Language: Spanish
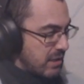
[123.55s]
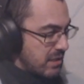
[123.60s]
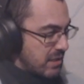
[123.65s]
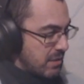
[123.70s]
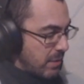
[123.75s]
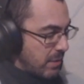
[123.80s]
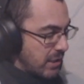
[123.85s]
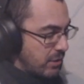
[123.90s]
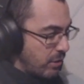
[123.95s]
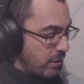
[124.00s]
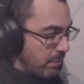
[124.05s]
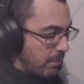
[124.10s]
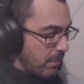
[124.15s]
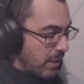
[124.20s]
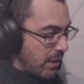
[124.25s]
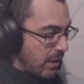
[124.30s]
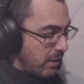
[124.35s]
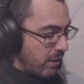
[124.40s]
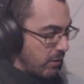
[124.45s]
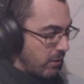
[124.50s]
Y así me quito de en
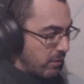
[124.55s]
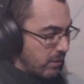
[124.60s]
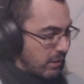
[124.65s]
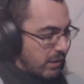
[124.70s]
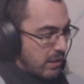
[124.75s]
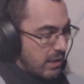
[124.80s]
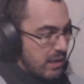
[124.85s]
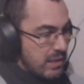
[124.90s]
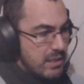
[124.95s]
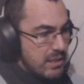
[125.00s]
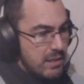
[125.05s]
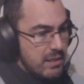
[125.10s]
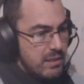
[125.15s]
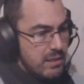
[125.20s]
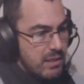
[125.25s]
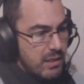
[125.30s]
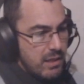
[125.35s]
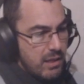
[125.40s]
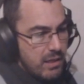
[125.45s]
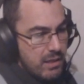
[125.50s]
medio las
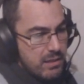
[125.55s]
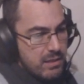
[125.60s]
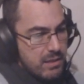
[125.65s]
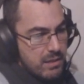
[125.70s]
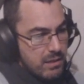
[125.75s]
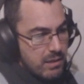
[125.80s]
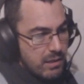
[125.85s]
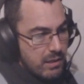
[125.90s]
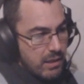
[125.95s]
skins